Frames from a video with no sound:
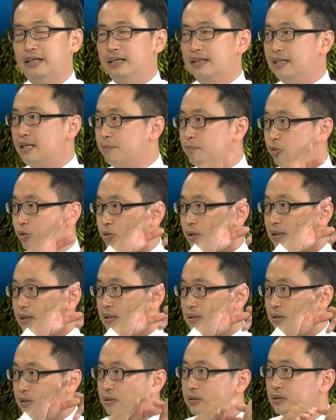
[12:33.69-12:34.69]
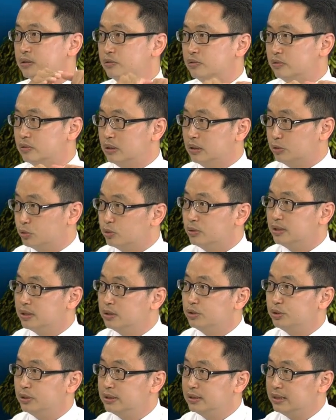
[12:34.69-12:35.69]
那不断的去顺
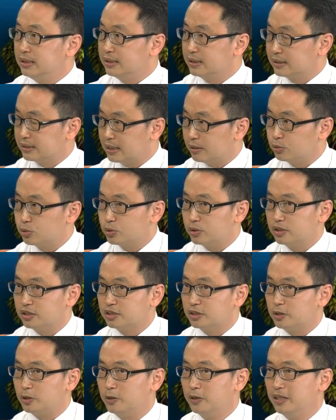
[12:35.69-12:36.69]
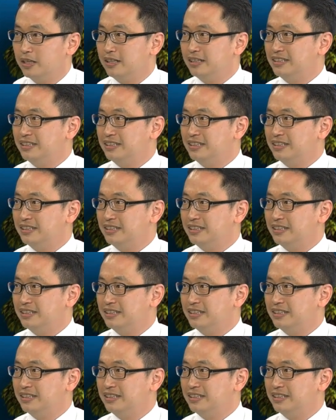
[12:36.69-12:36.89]
势去一个操作的时候，